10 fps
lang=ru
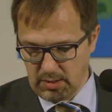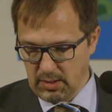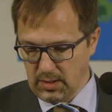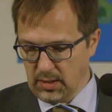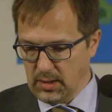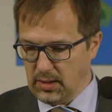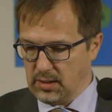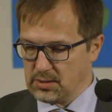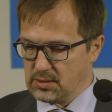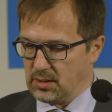Теперь
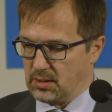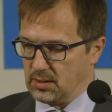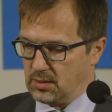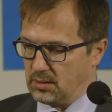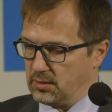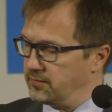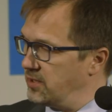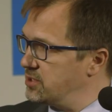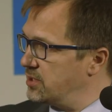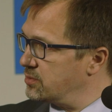последний
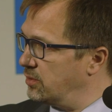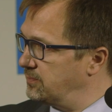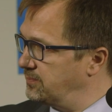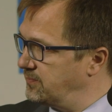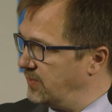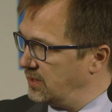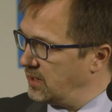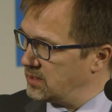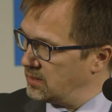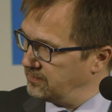выступающий
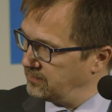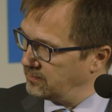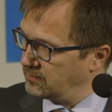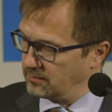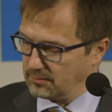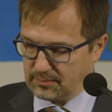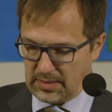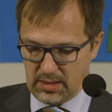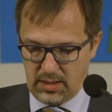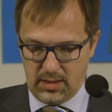сегодняшнего дня
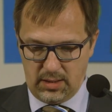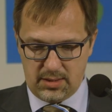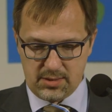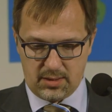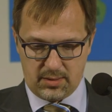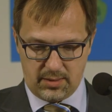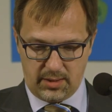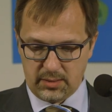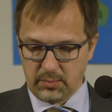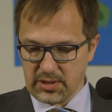Франческо Фадигати.